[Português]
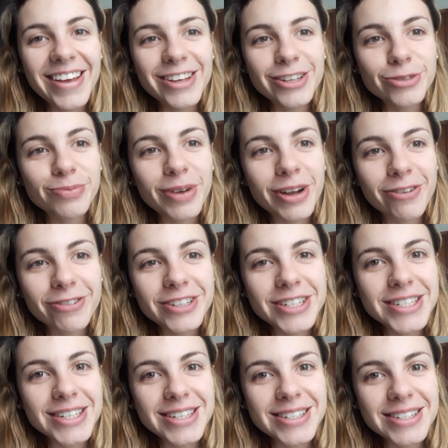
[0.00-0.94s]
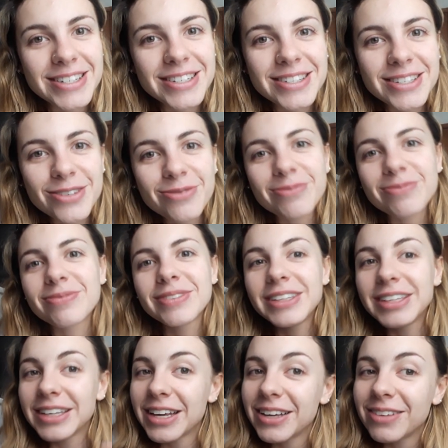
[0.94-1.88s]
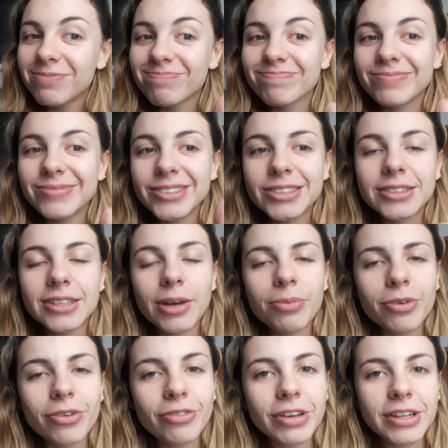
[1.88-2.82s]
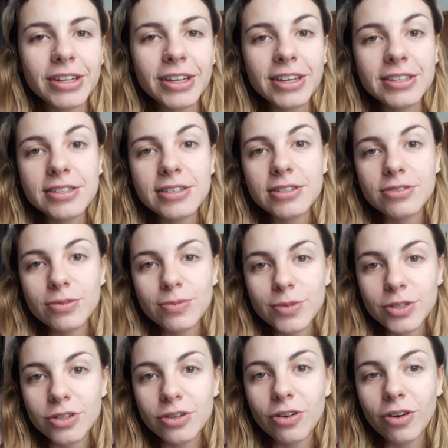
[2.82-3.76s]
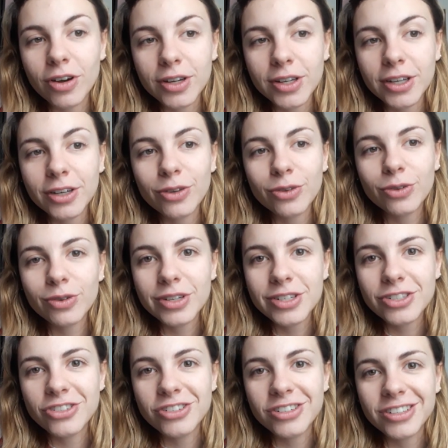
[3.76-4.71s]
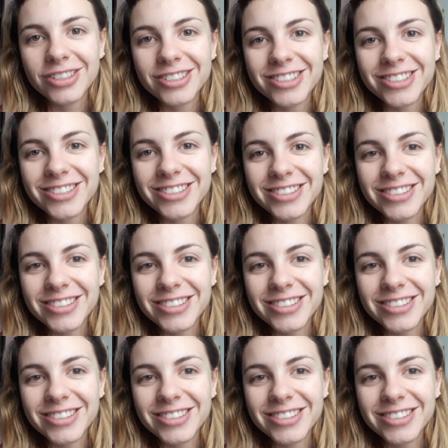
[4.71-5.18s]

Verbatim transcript: espero que vocês assistam e aproveitem esses filmes de rock que eu dou as dicas.